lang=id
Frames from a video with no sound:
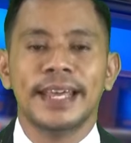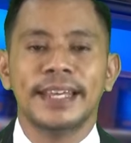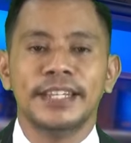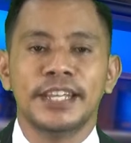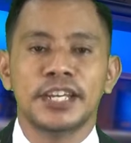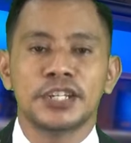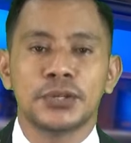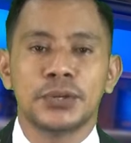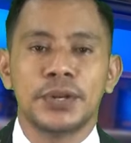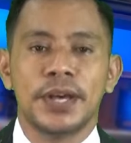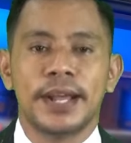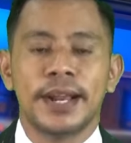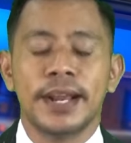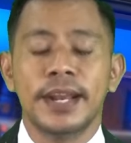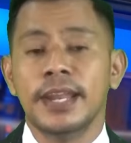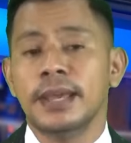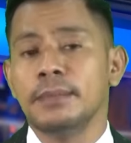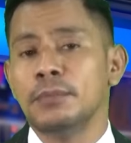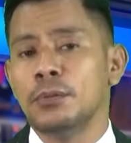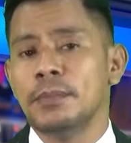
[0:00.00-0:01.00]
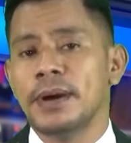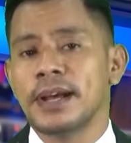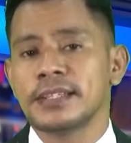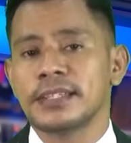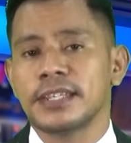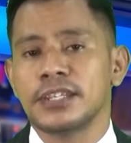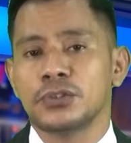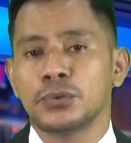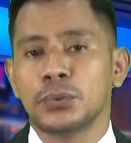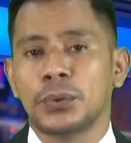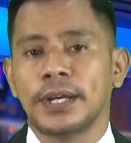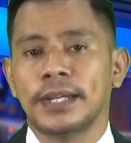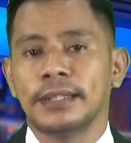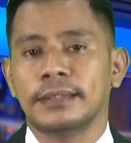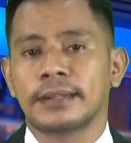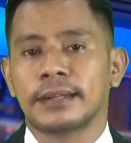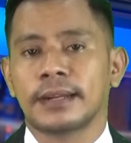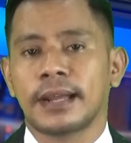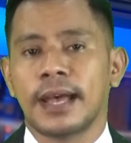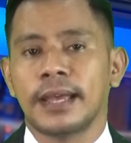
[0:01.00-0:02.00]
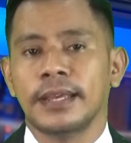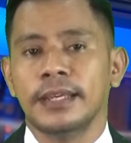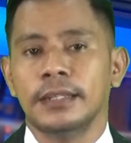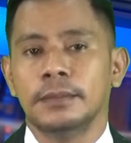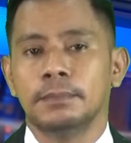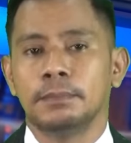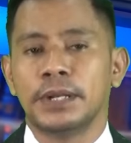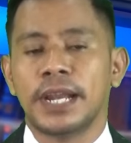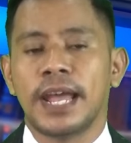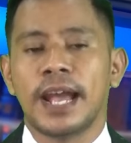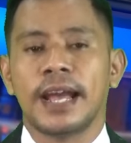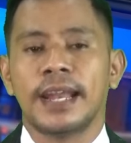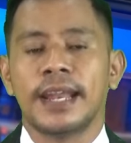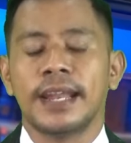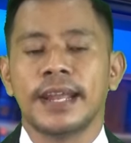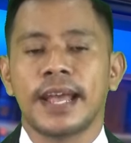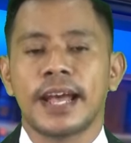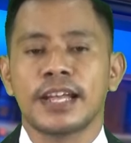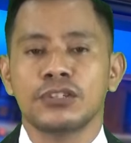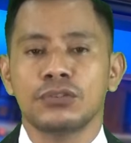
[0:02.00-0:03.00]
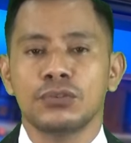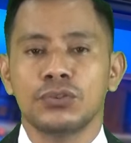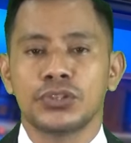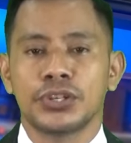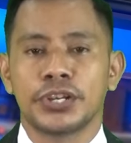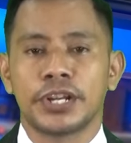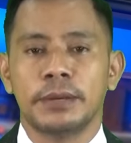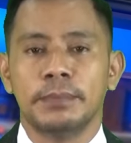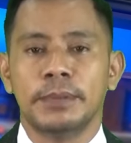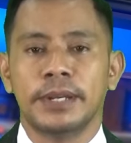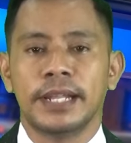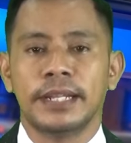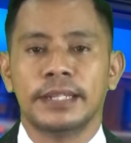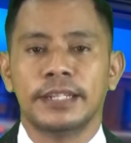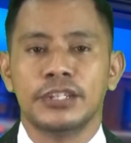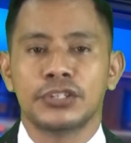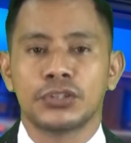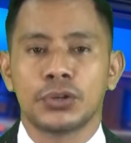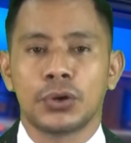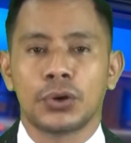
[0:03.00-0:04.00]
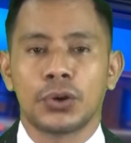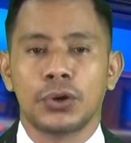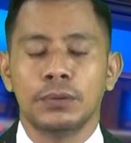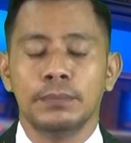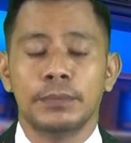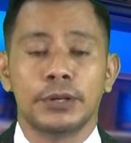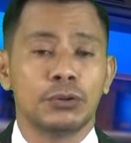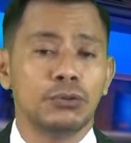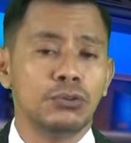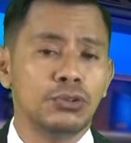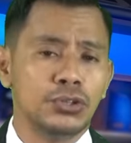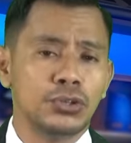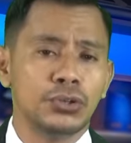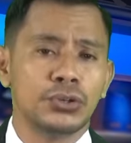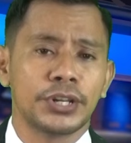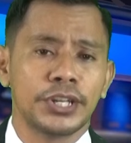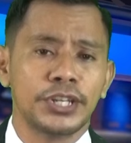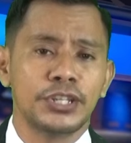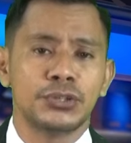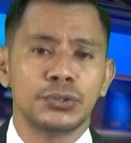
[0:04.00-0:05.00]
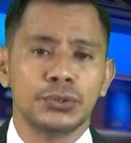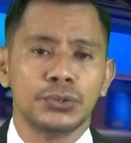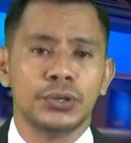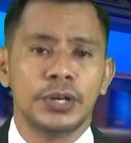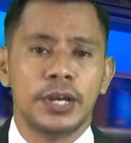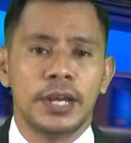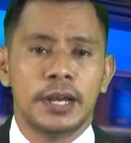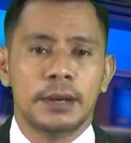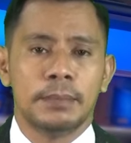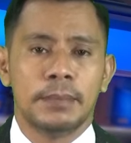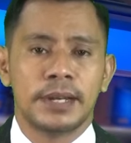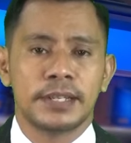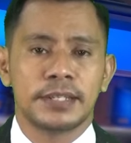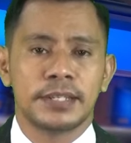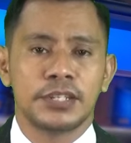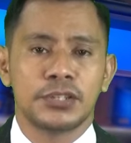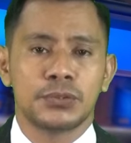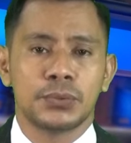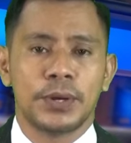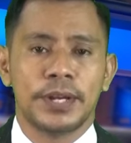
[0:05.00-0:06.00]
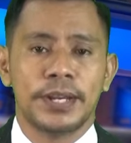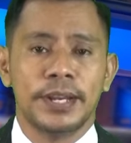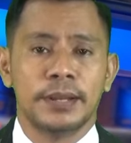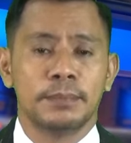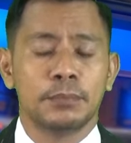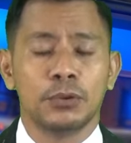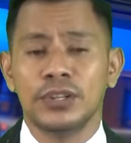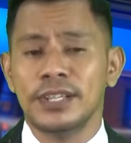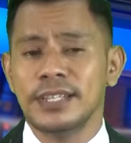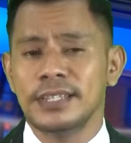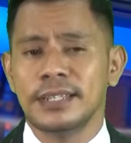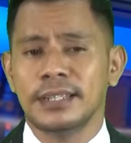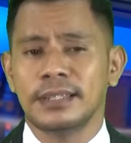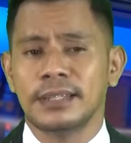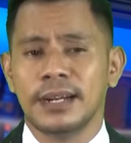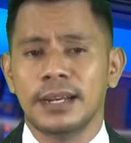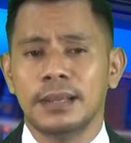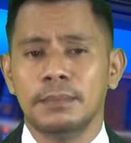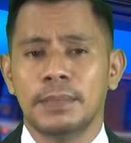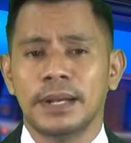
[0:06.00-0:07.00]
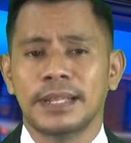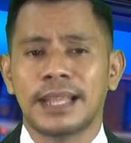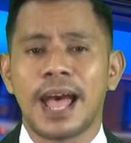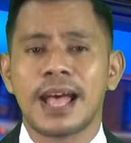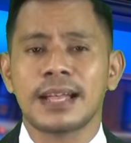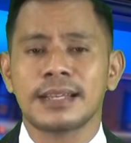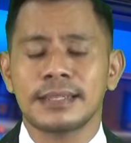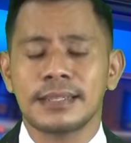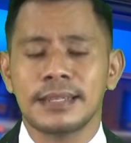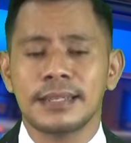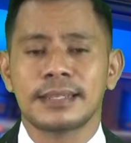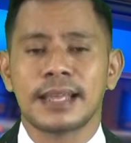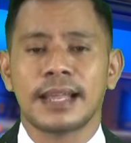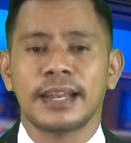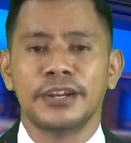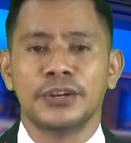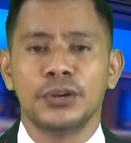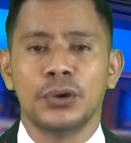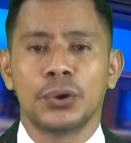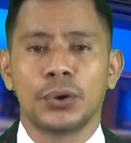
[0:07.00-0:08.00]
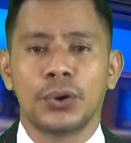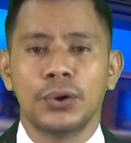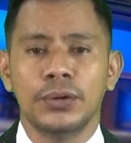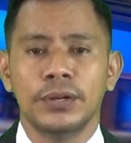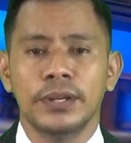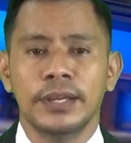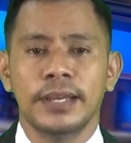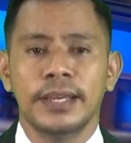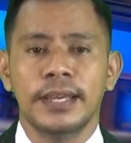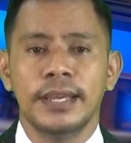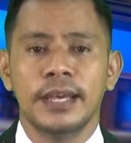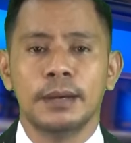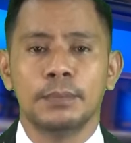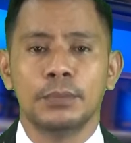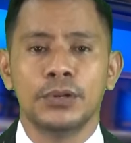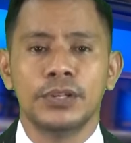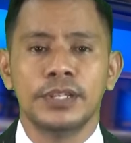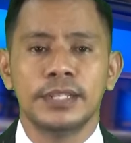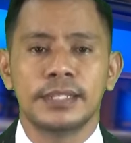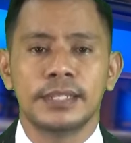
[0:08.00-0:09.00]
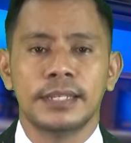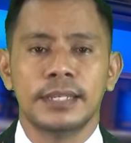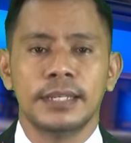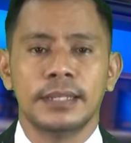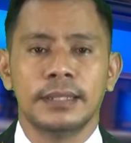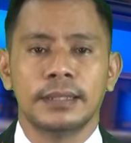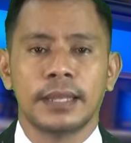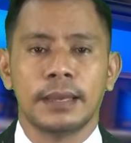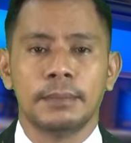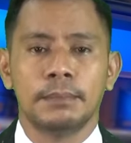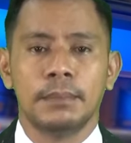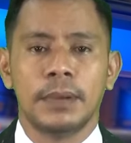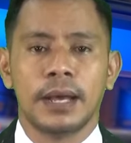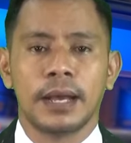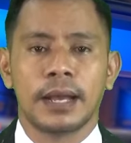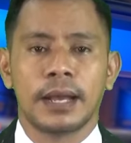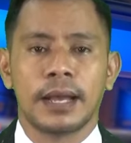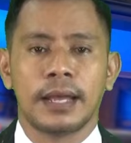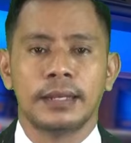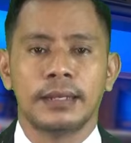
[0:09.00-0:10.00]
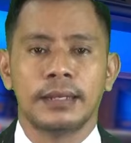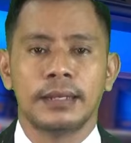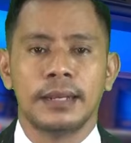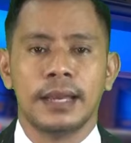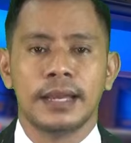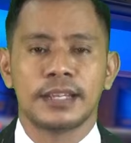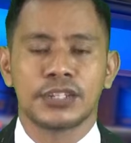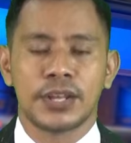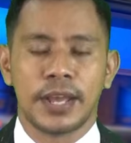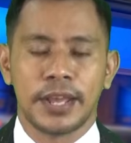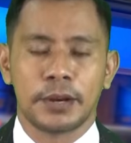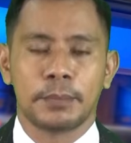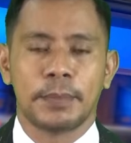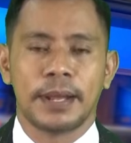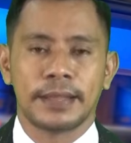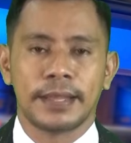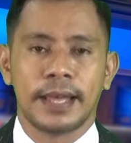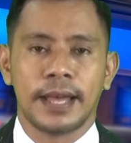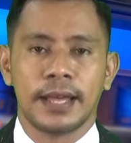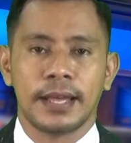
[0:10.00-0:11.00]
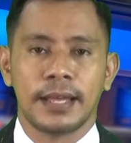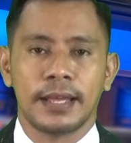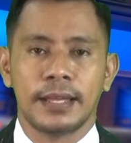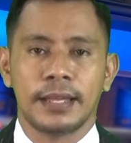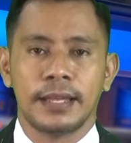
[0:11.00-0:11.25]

lainnya, saudara, demo mahasiswa terkait penanganan kasus kriminal di Sorong berujung ricuh. Mahasiswa dan polisi terlibat aksi saling dorong hingga polisi tembakan gas air mata.